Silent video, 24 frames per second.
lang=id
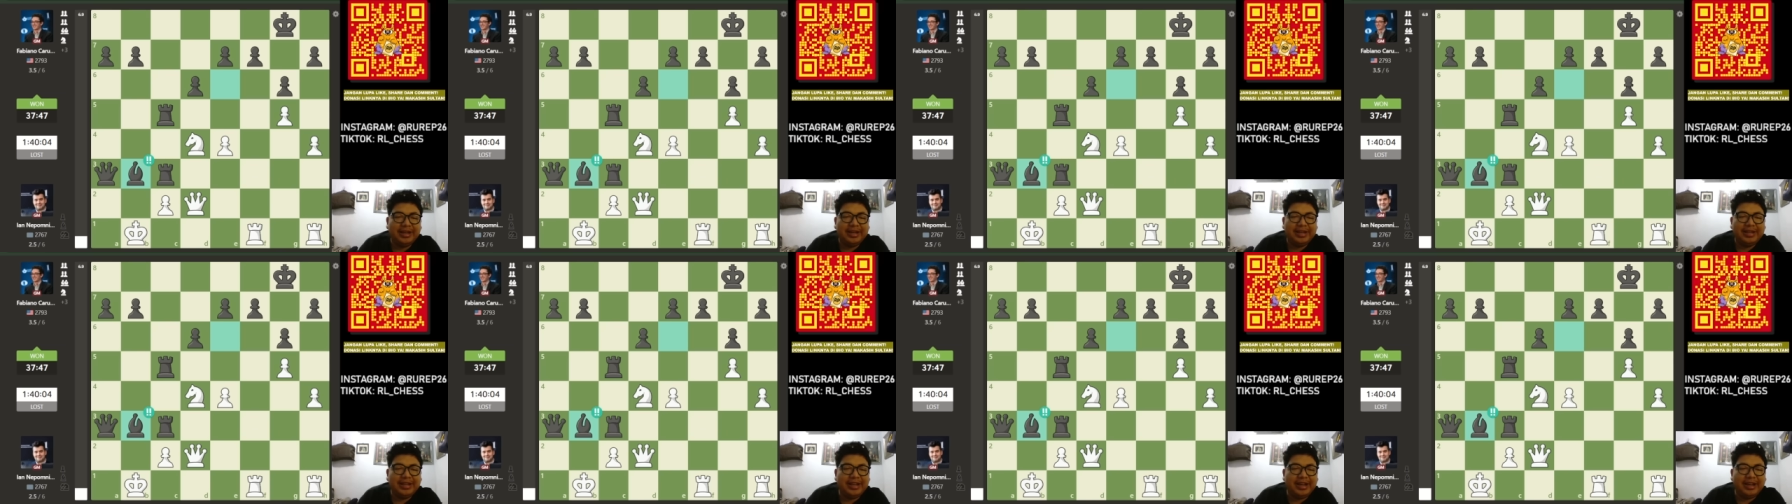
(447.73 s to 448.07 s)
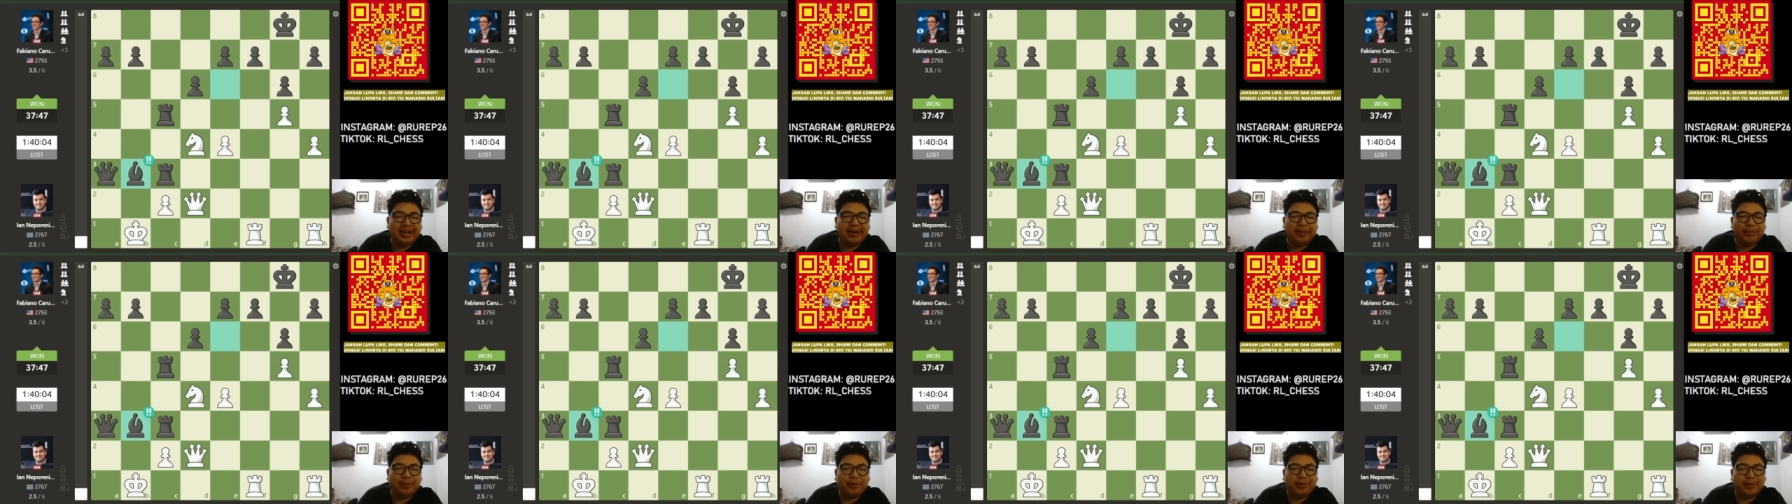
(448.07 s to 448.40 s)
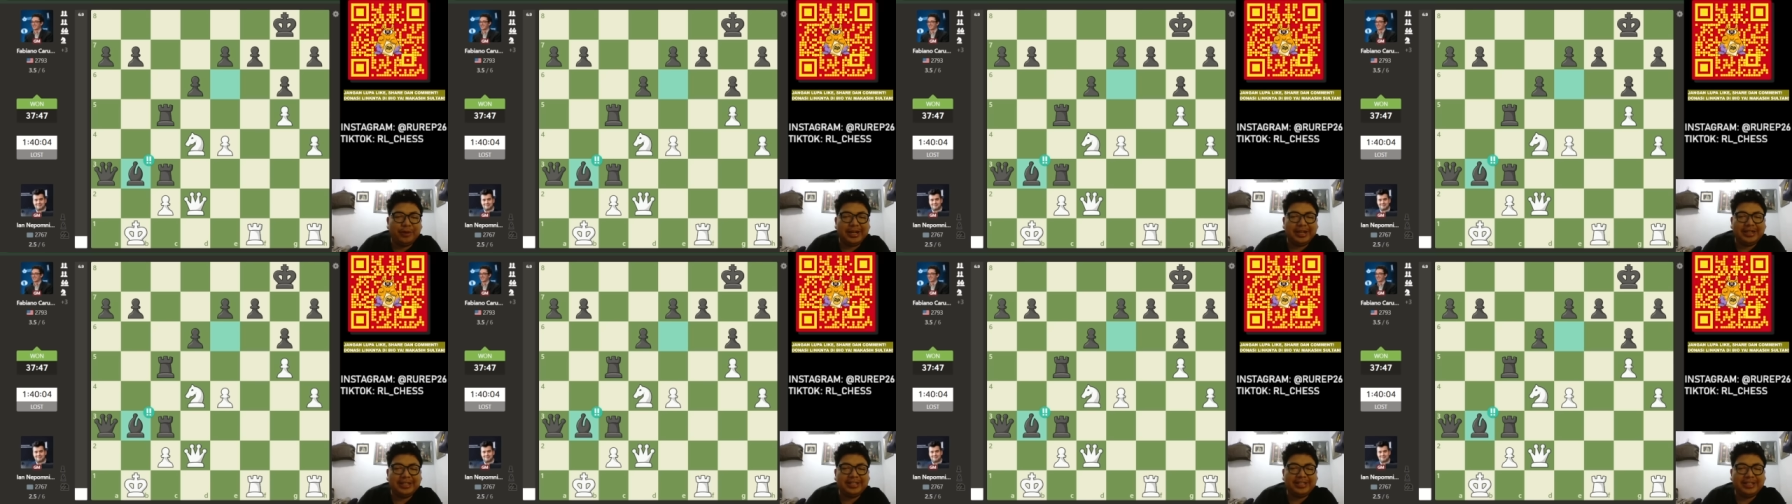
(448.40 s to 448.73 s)

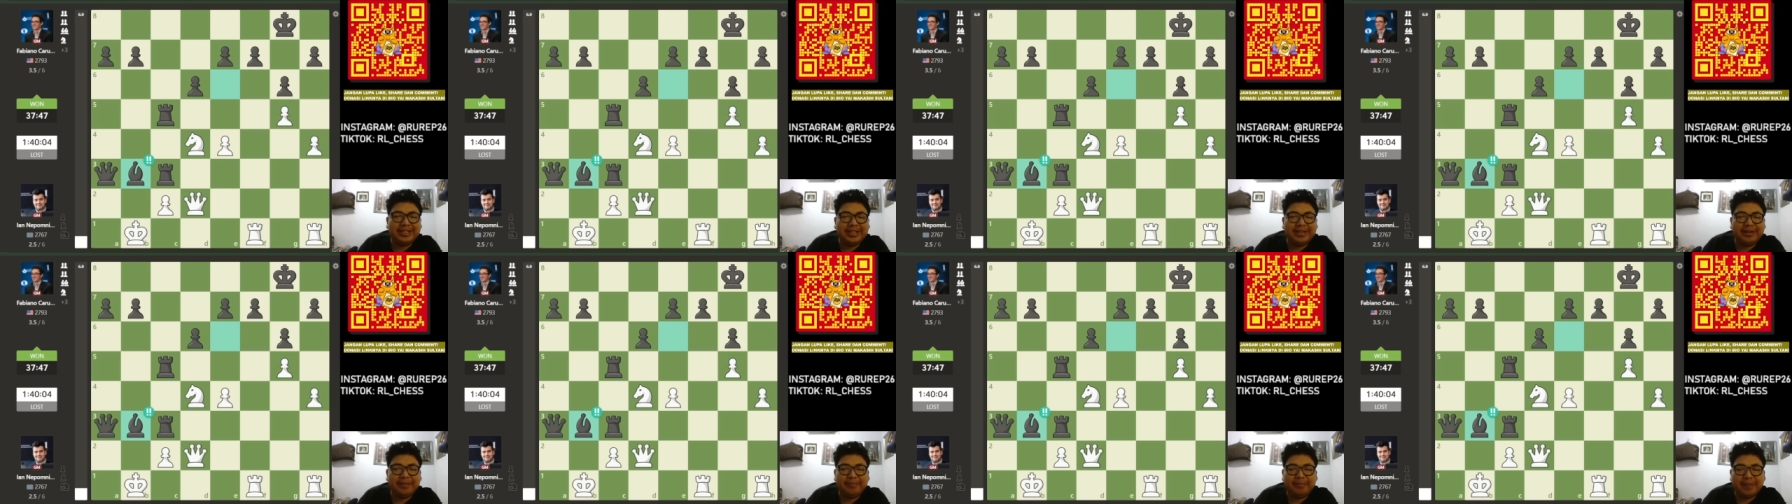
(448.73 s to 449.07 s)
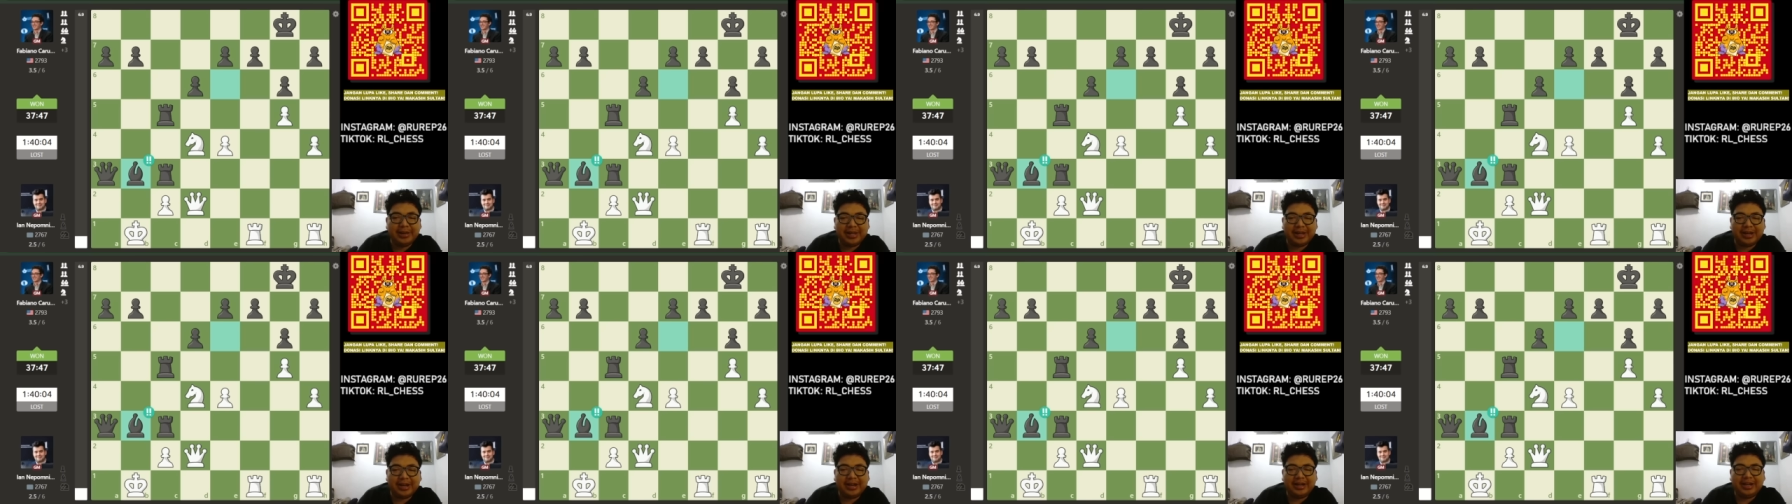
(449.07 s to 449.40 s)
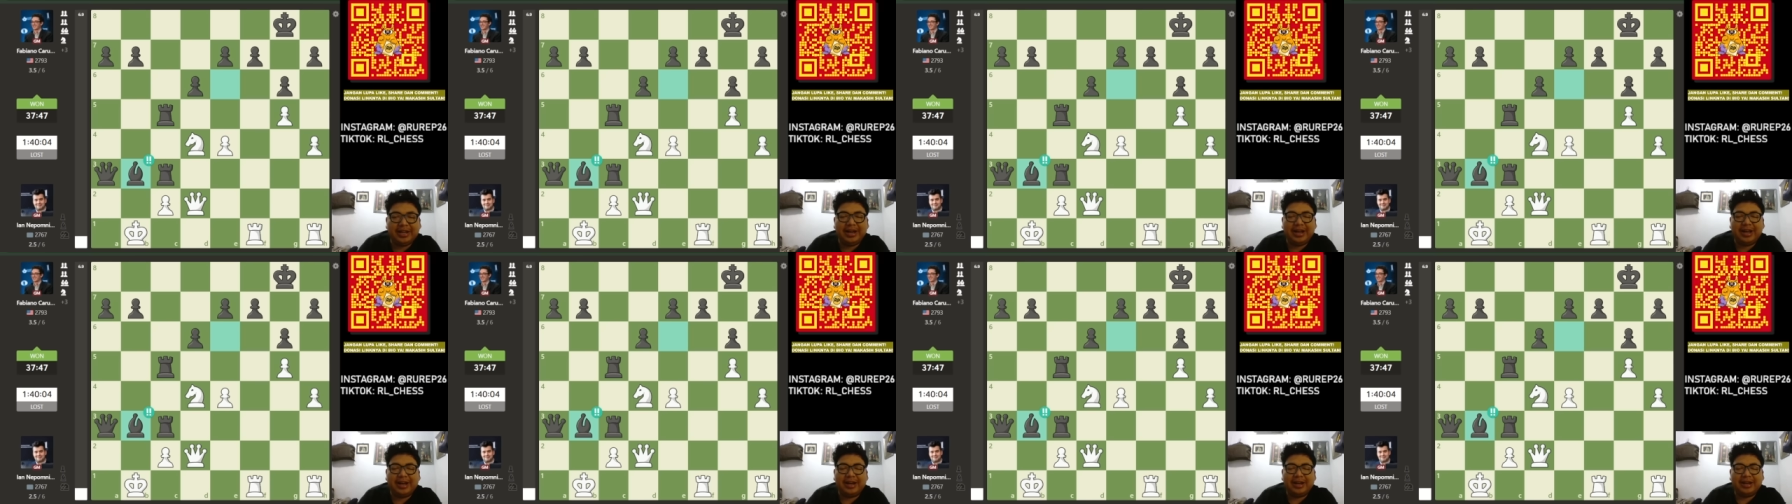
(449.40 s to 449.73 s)
Yanepomniachtchi menyerah
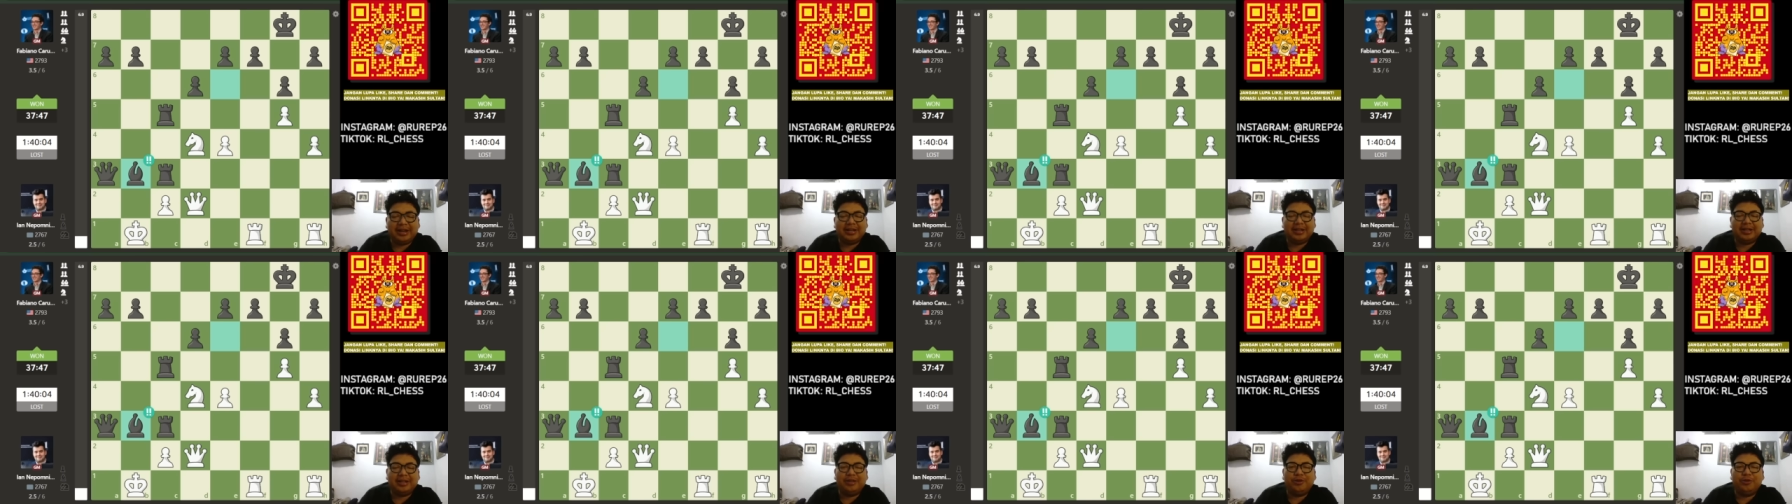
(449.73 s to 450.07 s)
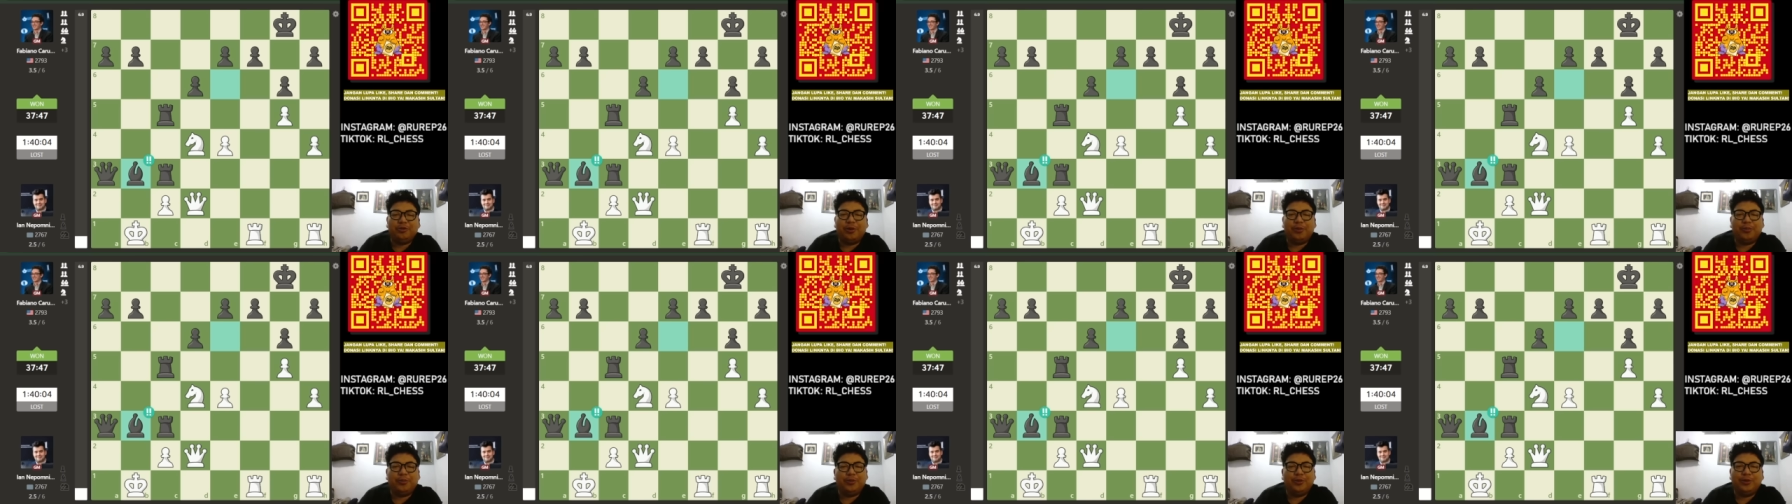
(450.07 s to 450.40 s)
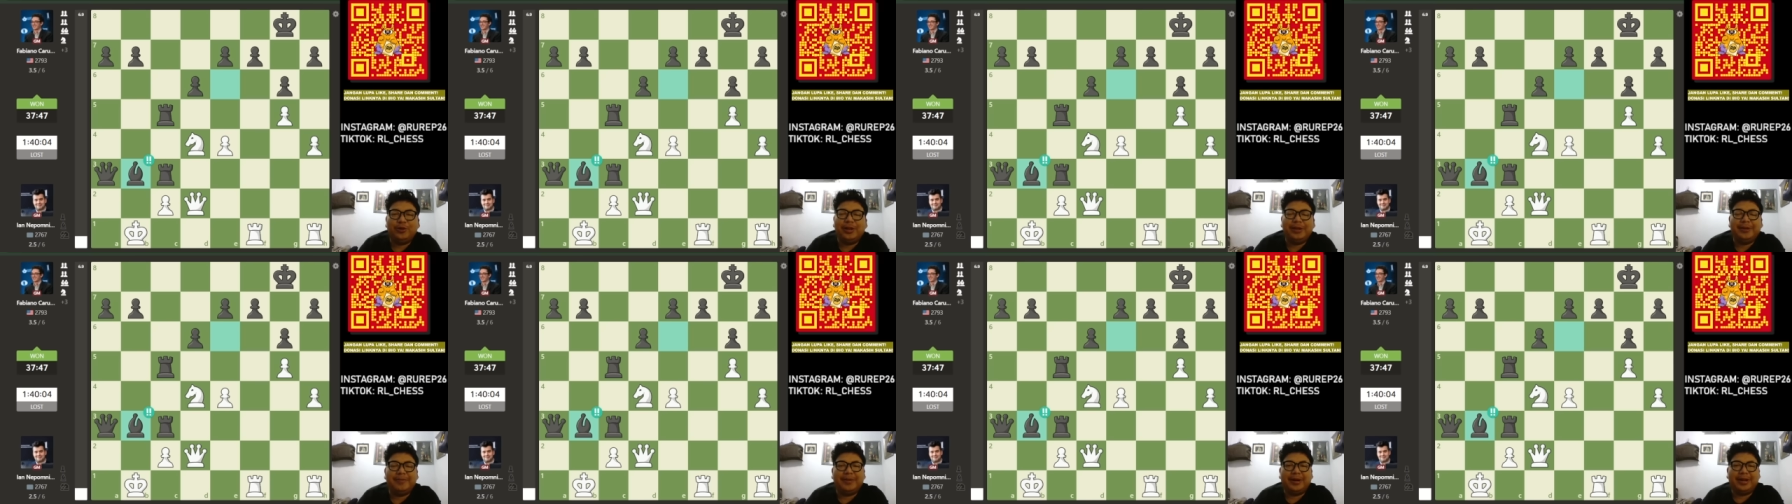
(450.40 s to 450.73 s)
di langkah
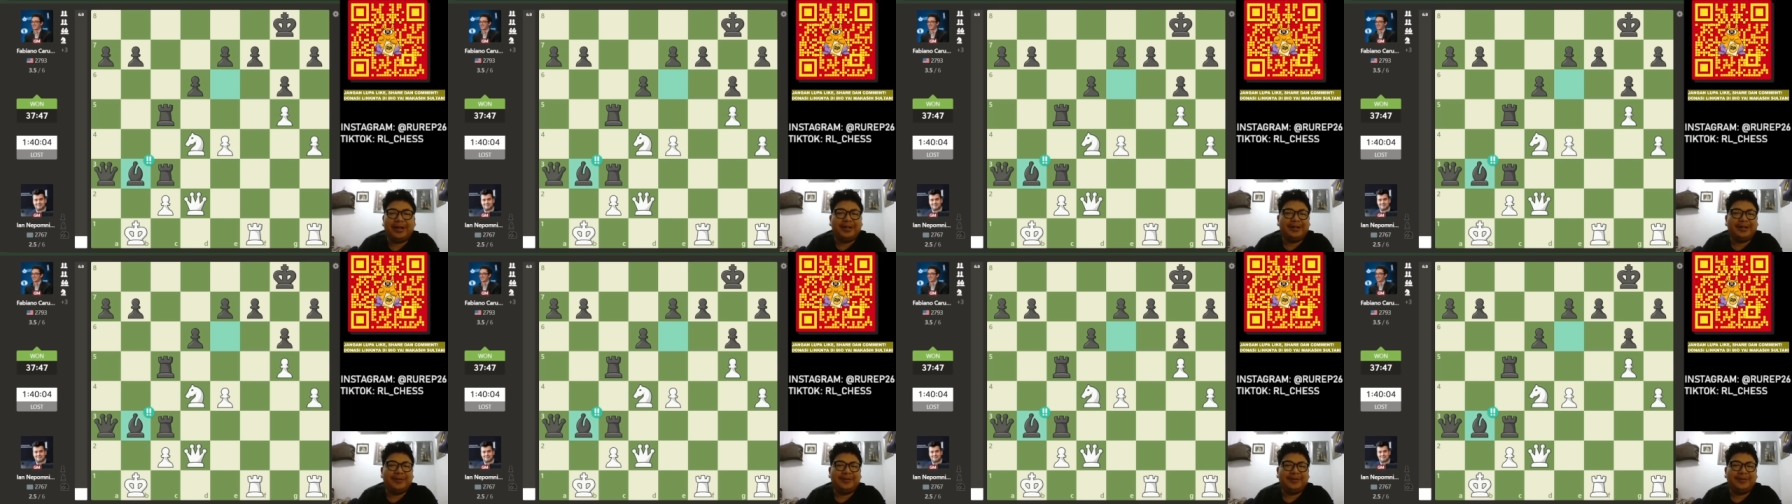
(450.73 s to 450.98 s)
ke-25.